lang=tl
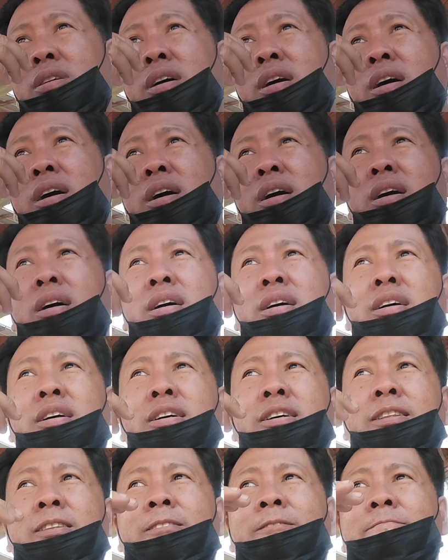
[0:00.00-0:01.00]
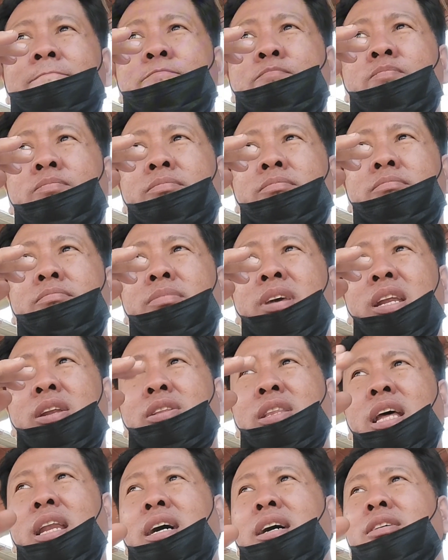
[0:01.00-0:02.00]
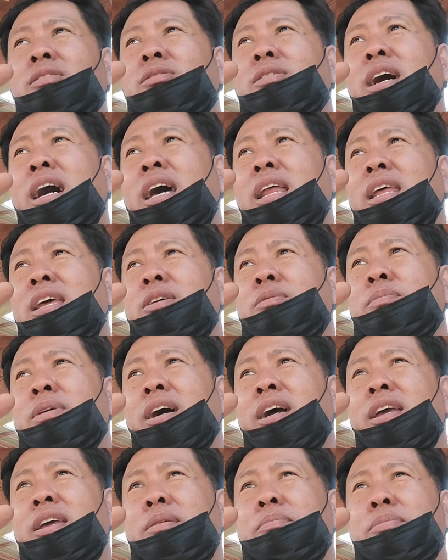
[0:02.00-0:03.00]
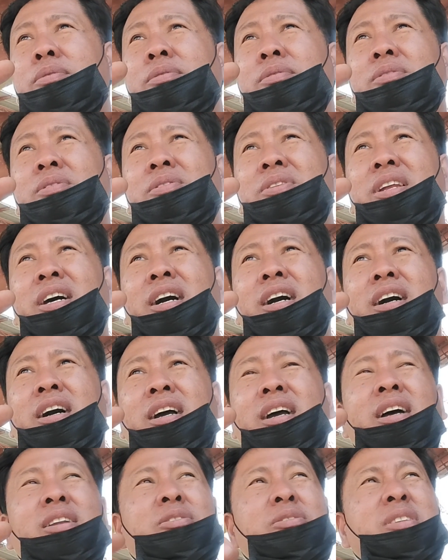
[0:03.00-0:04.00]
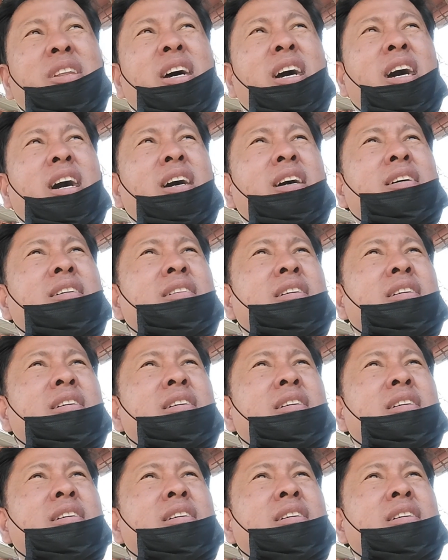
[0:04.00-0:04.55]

Uh, meron talagang ugali yung mga ibong ko na ganun na nga.